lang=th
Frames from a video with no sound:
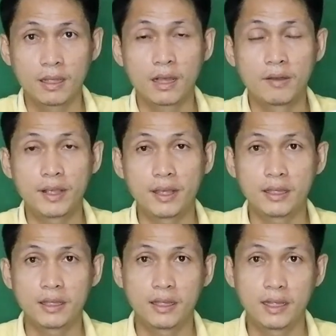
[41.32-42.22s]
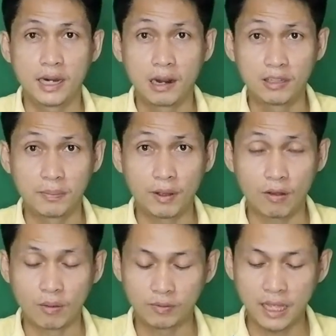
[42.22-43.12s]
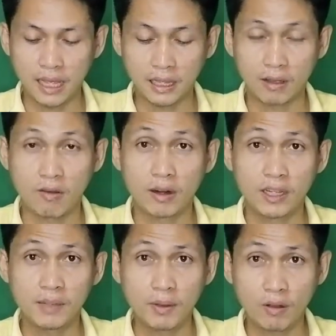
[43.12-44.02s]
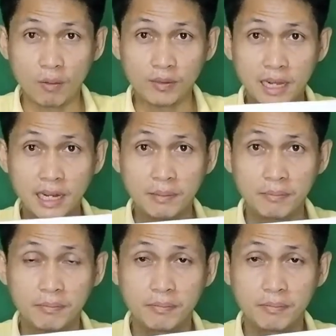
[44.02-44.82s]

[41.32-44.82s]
คราวนี้เราจะประกอบสร้างก่อนที่จะประกอบสร้างนะครับ